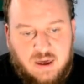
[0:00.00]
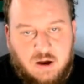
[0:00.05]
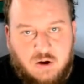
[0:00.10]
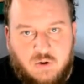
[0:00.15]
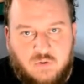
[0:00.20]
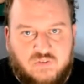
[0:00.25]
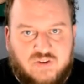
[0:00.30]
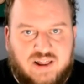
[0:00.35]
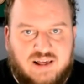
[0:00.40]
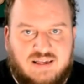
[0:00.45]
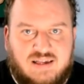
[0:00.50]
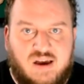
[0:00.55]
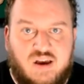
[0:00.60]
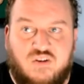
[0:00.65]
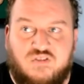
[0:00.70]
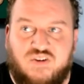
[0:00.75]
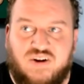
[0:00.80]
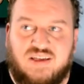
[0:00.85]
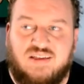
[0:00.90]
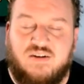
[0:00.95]
O Vila Sante
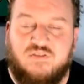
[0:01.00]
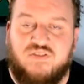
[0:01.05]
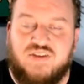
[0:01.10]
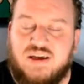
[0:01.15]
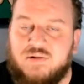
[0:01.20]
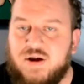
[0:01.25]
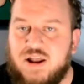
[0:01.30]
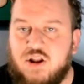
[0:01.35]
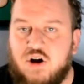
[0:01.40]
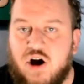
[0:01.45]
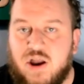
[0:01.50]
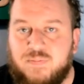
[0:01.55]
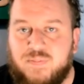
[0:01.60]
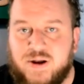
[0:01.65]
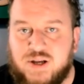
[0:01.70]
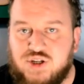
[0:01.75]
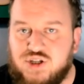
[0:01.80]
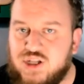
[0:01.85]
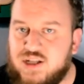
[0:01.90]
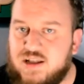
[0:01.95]
faz talvez a melhor
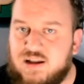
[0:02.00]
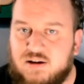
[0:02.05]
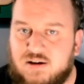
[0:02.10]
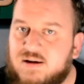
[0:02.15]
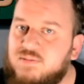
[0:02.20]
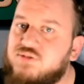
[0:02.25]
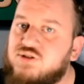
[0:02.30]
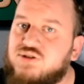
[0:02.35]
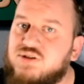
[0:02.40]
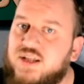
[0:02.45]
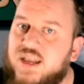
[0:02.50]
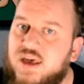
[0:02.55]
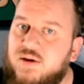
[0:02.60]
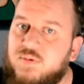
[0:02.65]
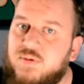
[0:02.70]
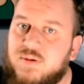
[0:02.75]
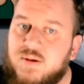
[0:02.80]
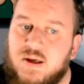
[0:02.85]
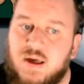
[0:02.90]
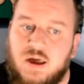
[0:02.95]
partida dele com a camisa do Grêmio.